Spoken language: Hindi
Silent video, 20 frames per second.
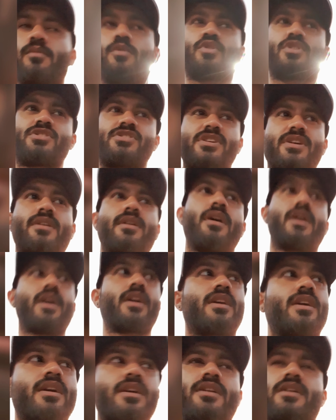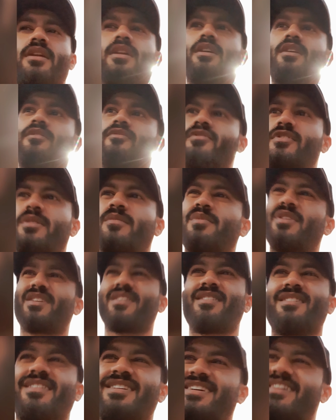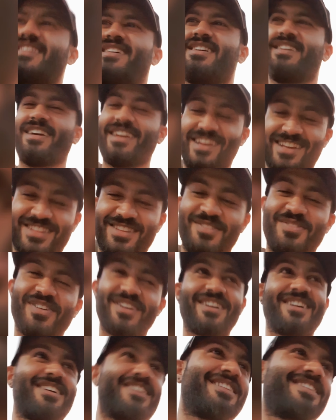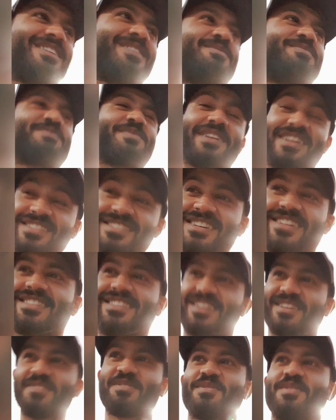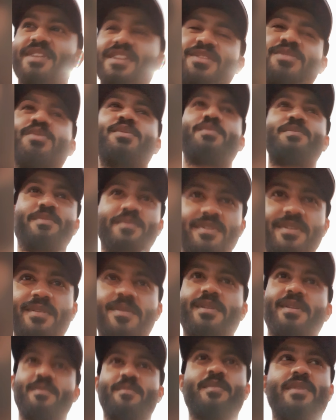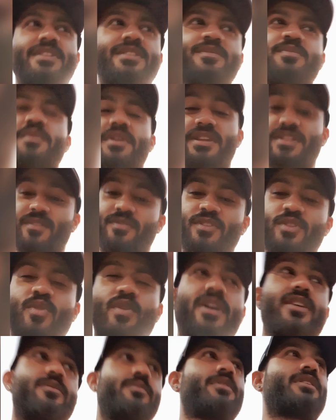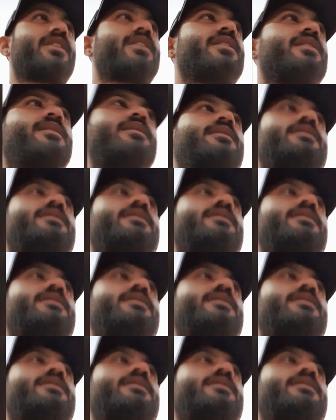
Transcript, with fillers: बहुत अच्छा है हाइकिंग करें हफ्ते में एक दफ़ा अगर आप कर सकते हैं तो नहीं तो मंथ में एक दफ़ा तो लाजमी करें